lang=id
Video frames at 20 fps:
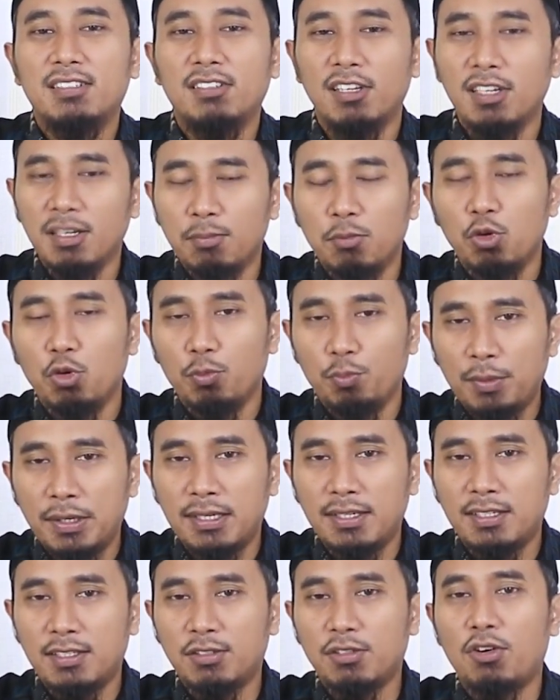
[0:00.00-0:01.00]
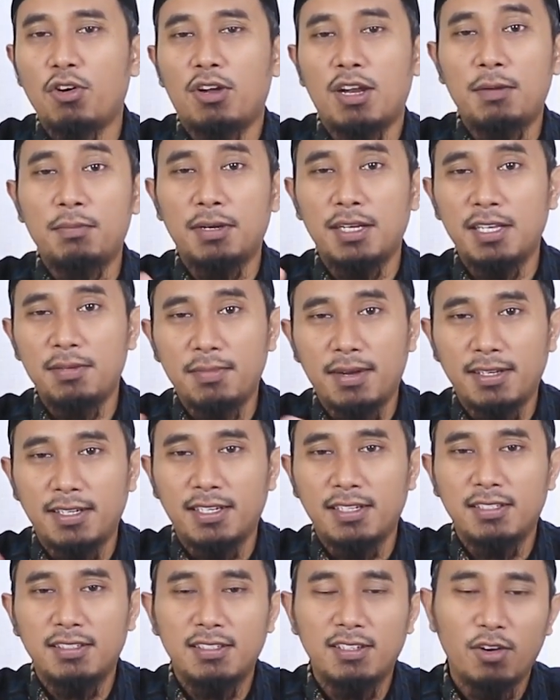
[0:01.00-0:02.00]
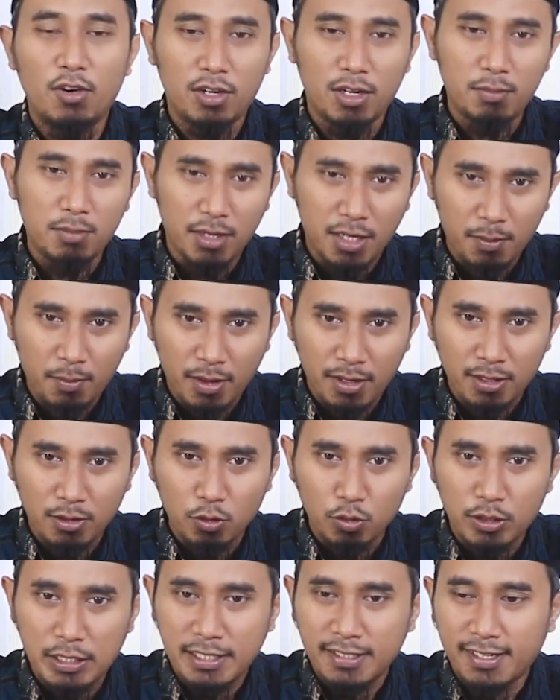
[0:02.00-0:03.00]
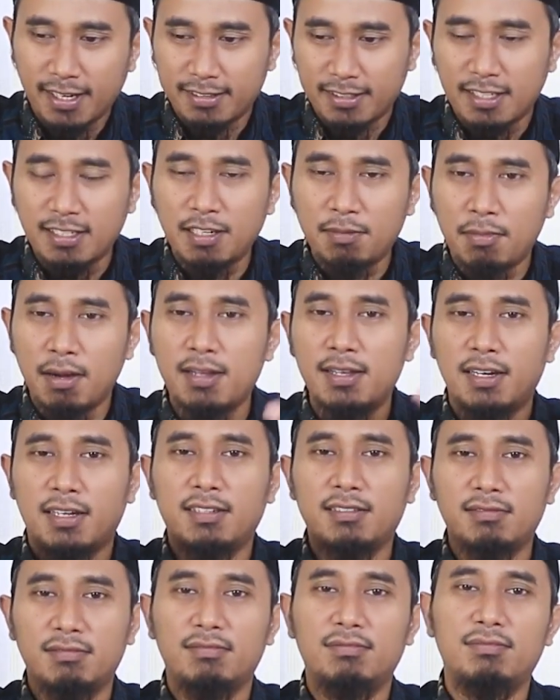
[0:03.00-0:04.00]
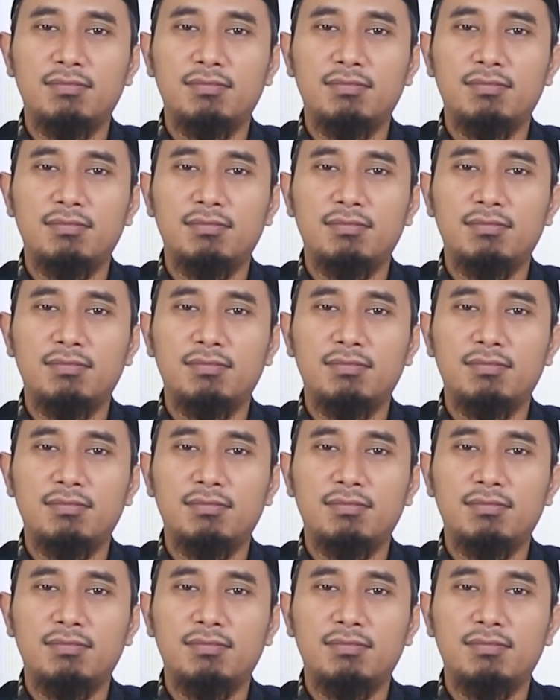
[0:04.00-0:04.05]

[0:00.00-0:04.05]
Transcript: Jadi mukmin itu orang beriman ya. Orang beriman itu tingkatannya banyak.